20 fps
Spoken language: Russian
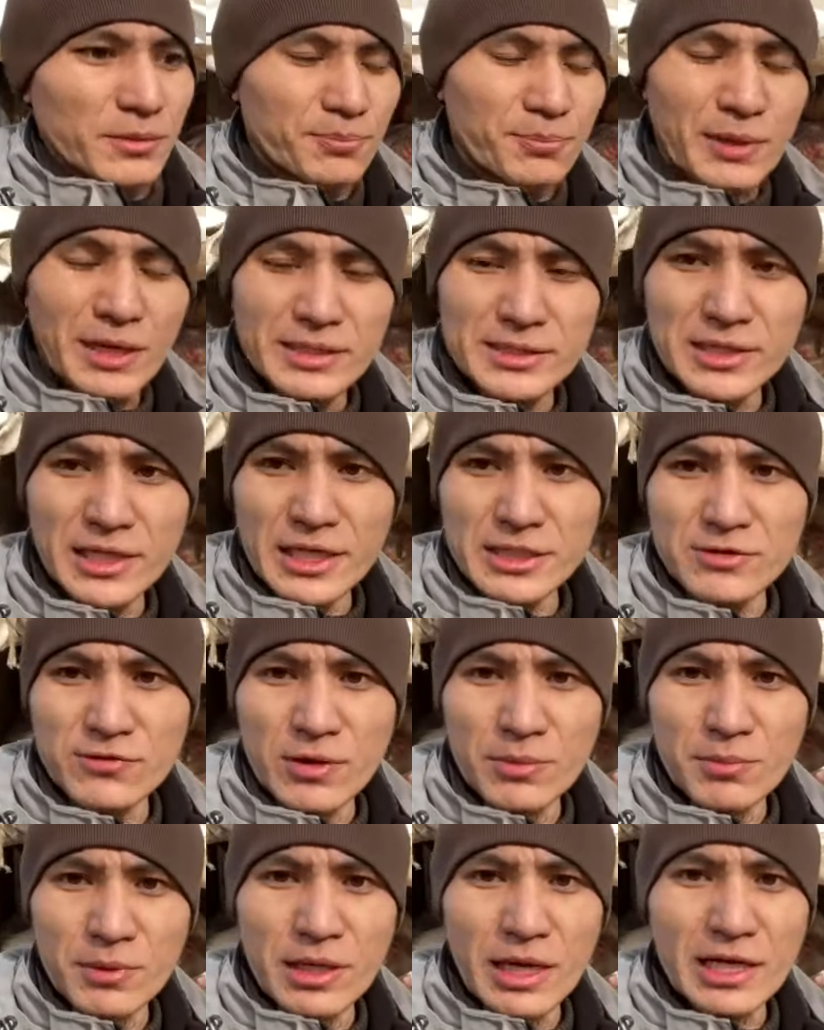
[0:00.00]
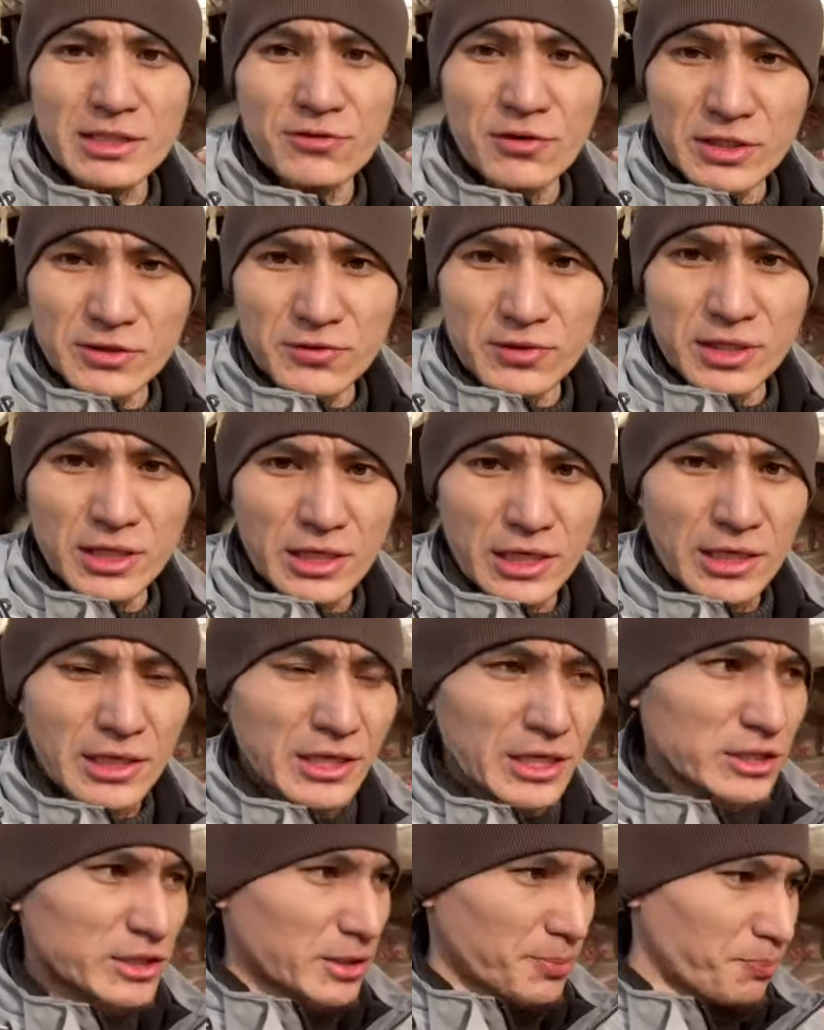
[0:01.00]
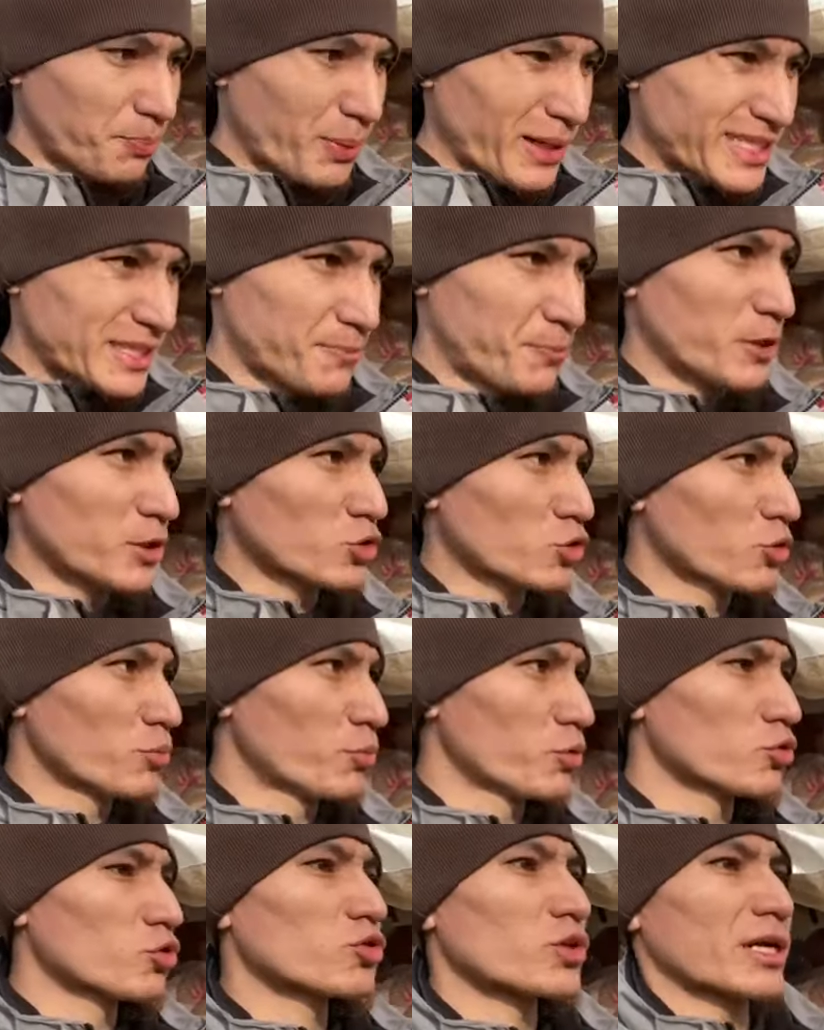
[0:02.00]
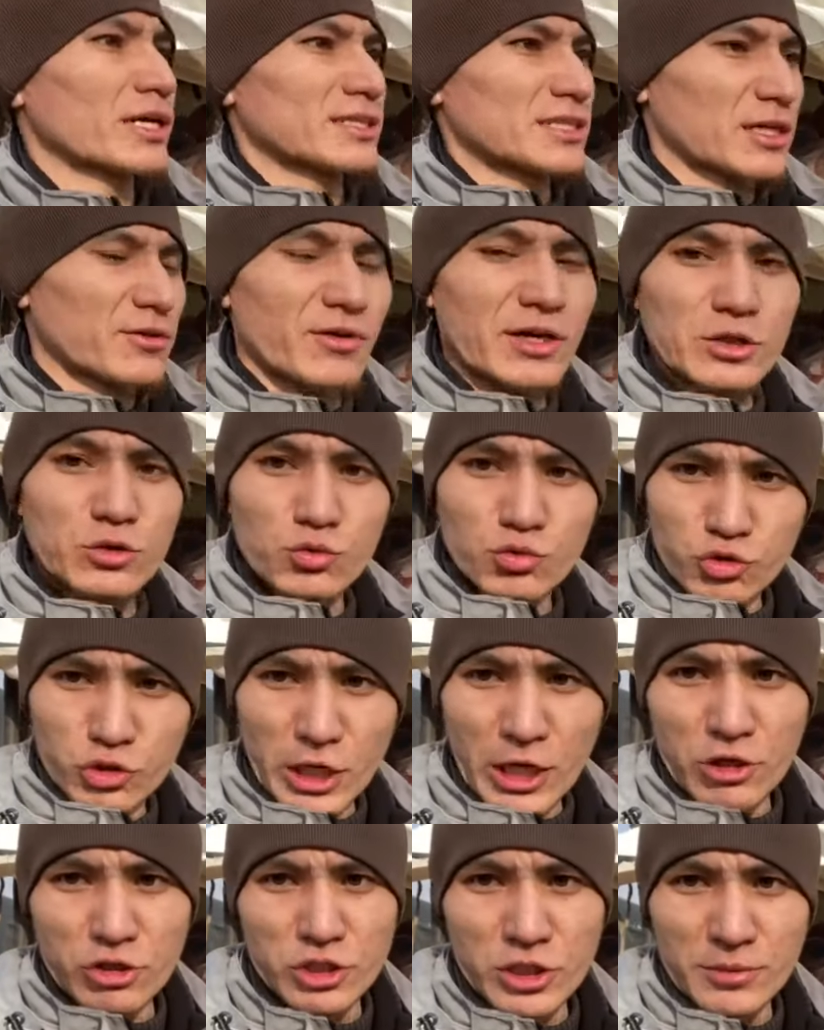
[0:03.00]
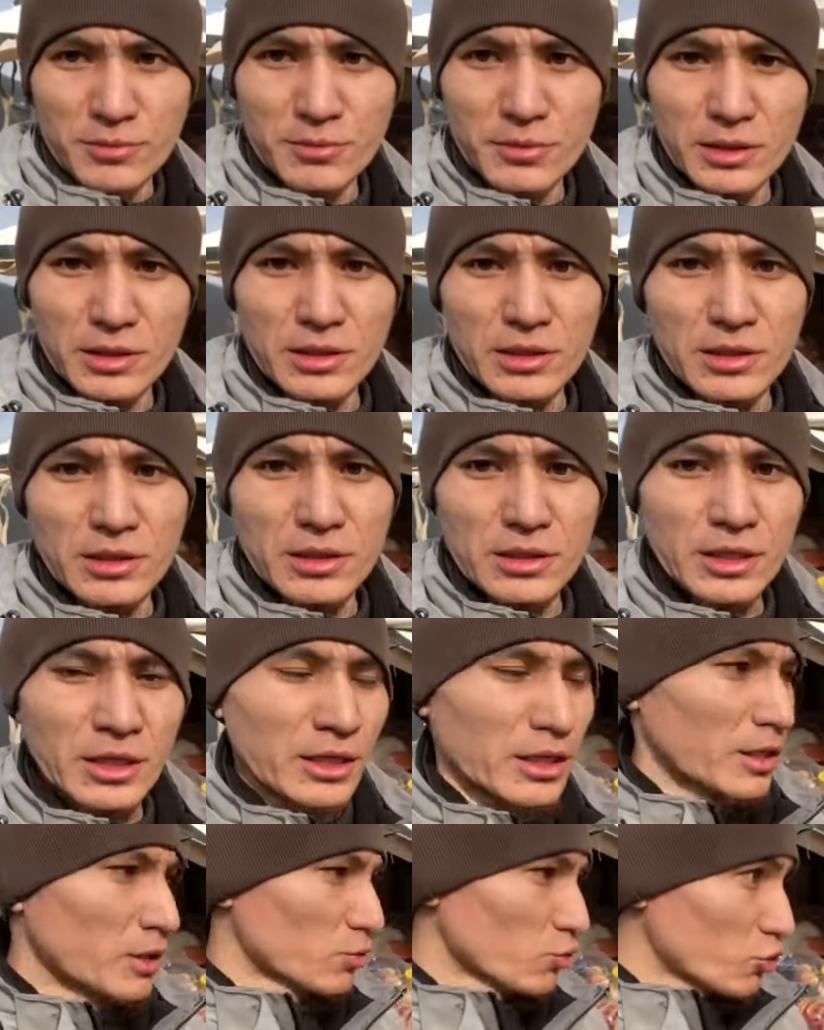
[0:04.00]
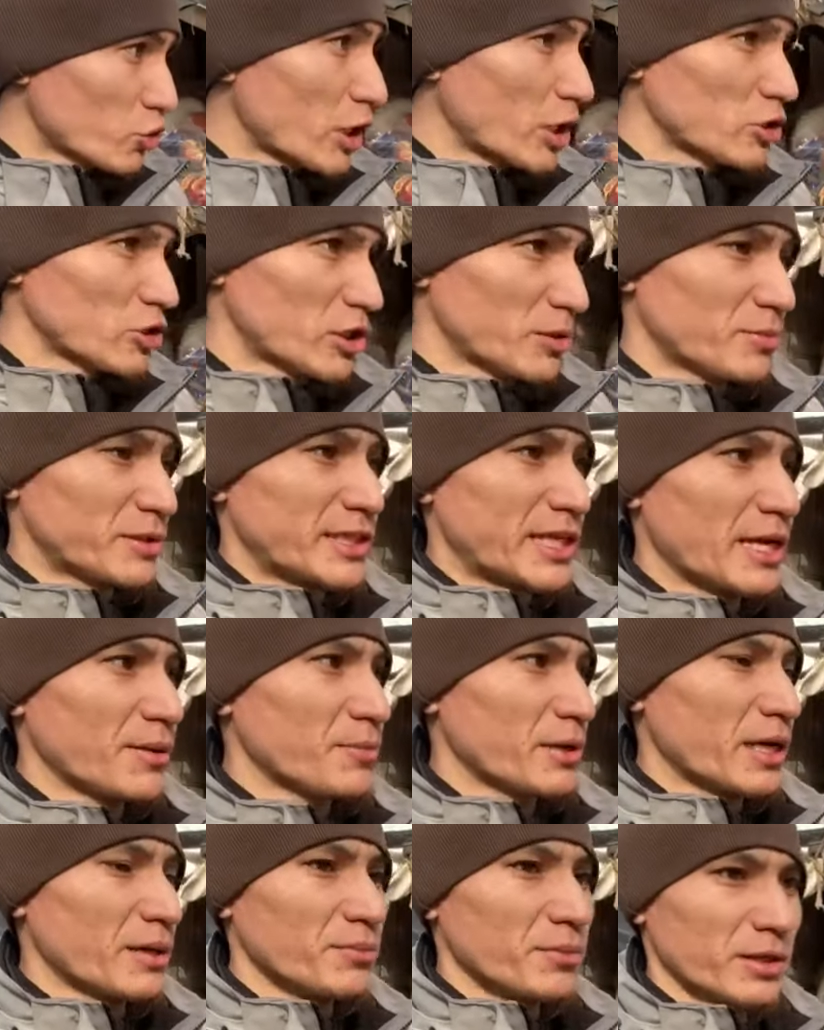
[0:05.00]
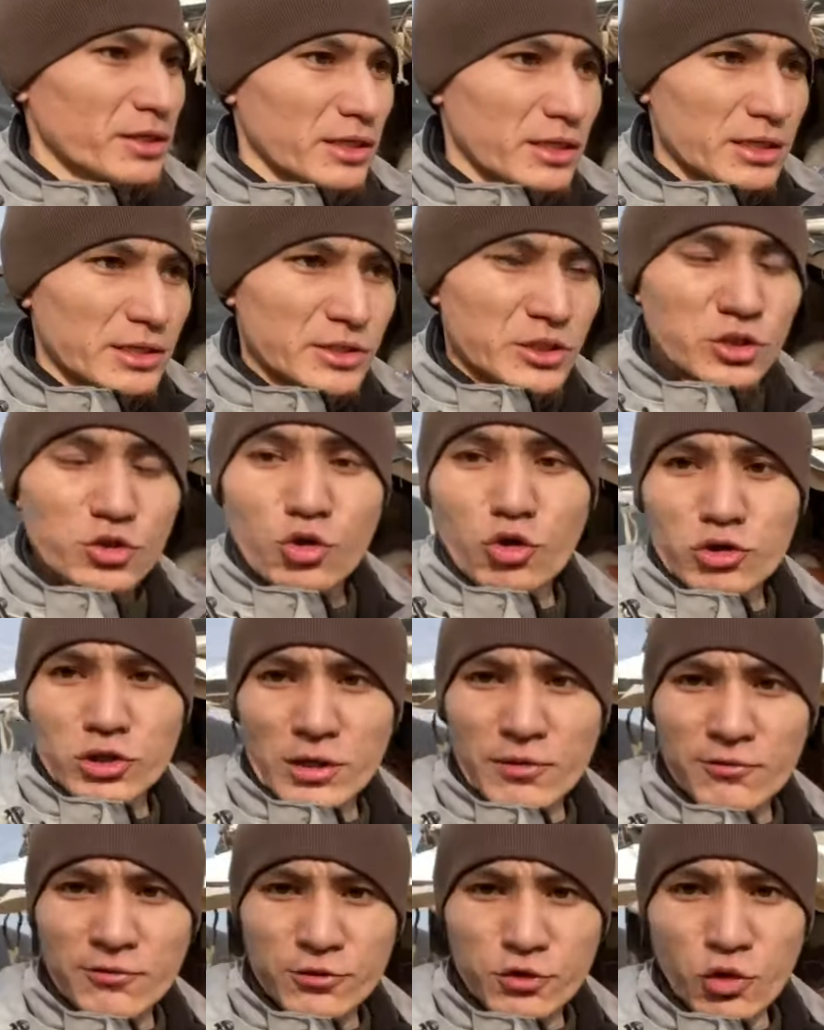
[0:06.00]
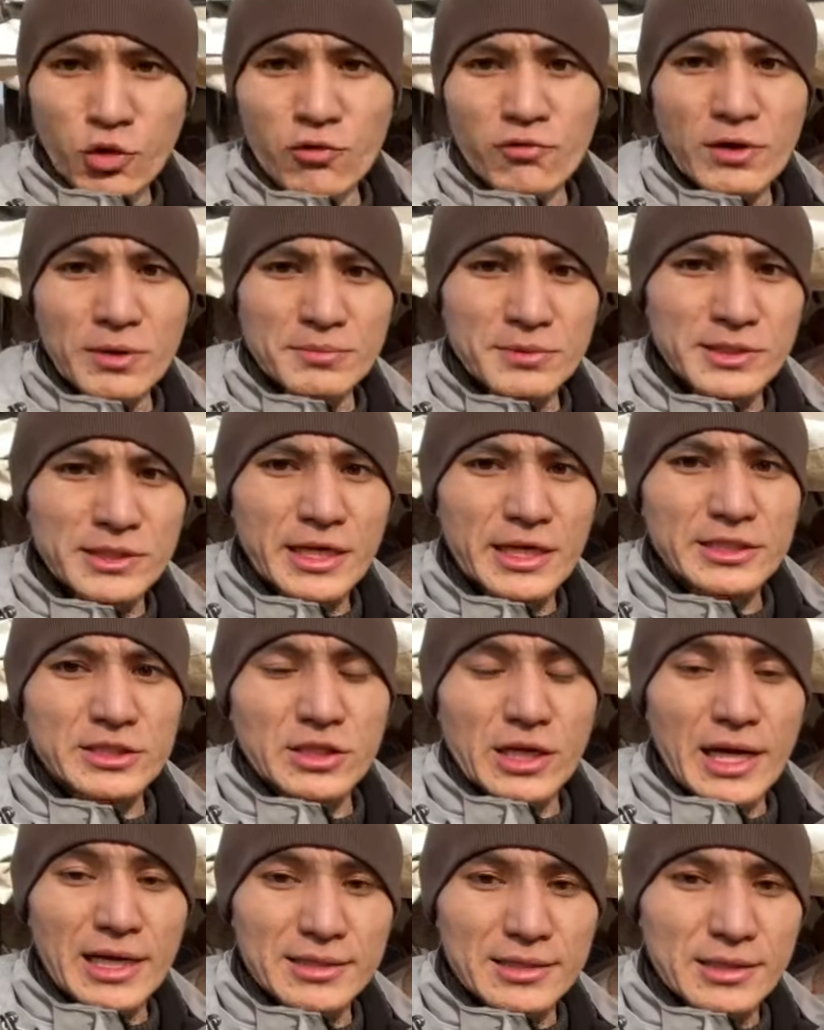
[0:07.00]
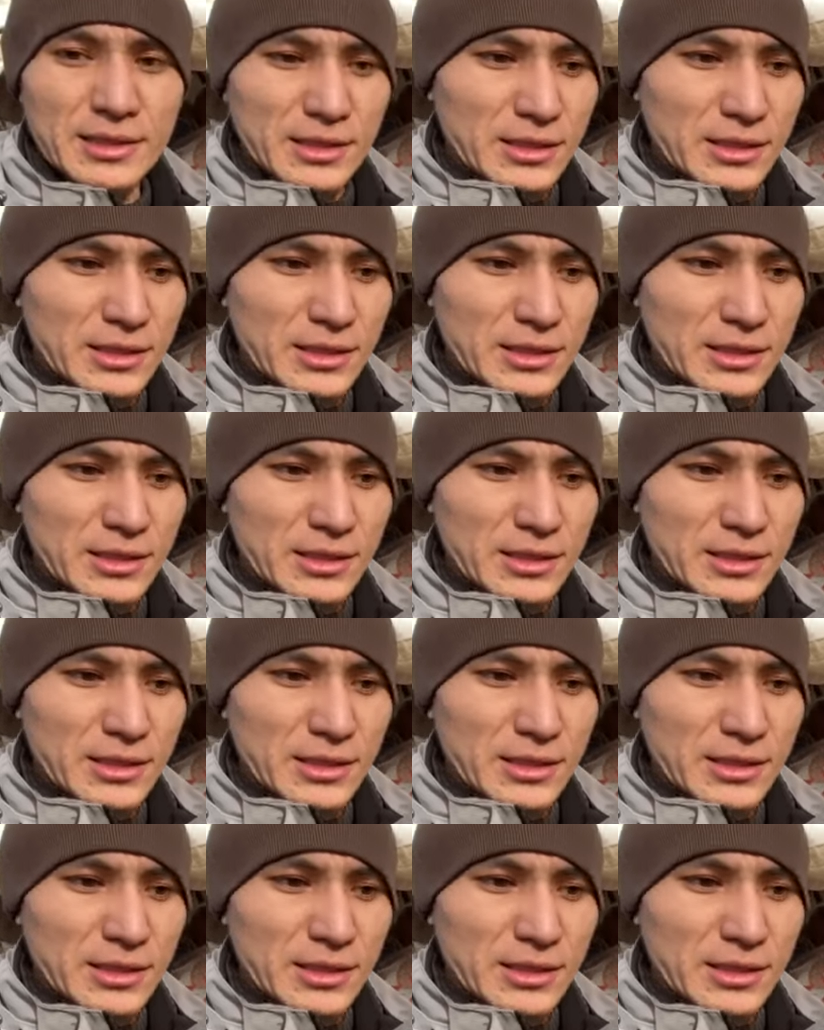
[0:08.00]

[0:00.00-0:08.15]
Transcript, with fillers: посредством ответственных лиц по списку будут раздавать нуждающим, нуждающим семьям, сиротам, вдовам здесь от